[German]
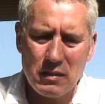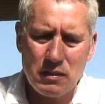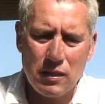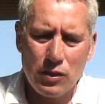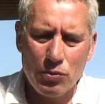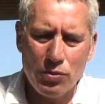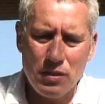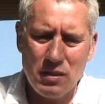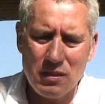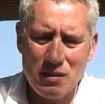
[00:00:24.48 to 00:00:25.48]
die
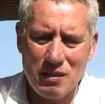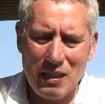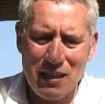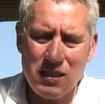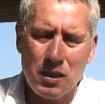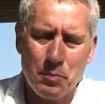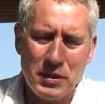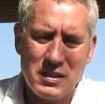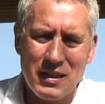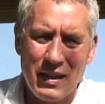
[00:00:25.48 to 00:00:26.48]
Grünen sind die einzige
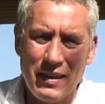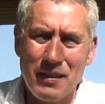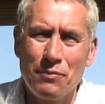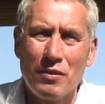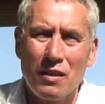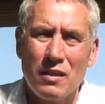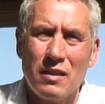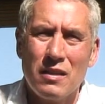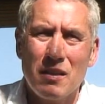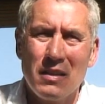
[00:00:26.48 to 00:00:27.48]
Partei,
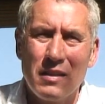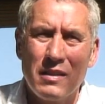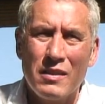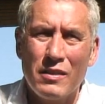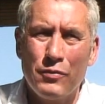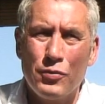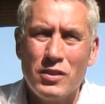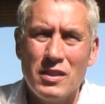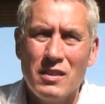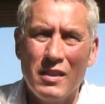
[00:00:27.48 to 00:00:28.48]
die für
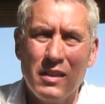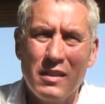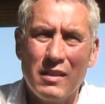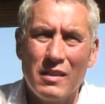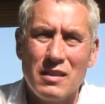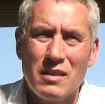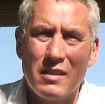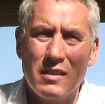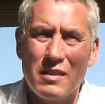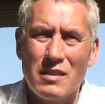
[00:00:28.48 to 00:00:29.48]
die Dinge,
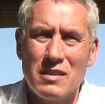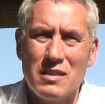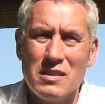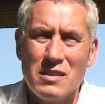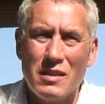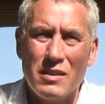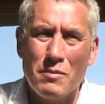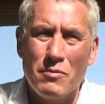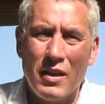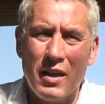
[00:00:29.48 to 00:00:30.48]
die sie
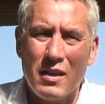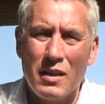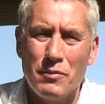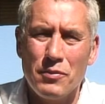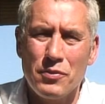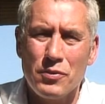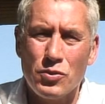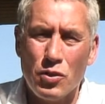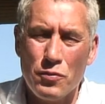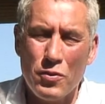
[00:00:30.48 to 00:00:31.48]
im Wahlkampf und
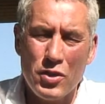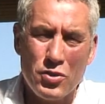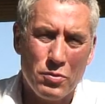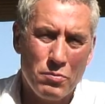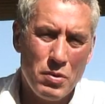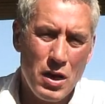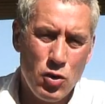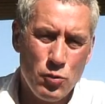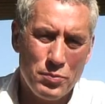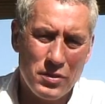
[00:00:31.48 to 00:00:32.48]
auch vorher schon
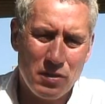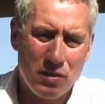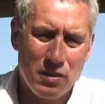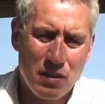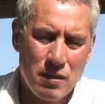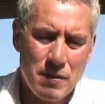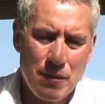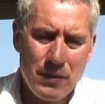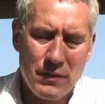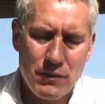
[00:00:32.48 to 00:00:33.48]
behaupten,
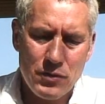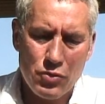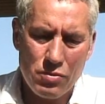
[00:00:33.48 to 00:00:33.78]
zu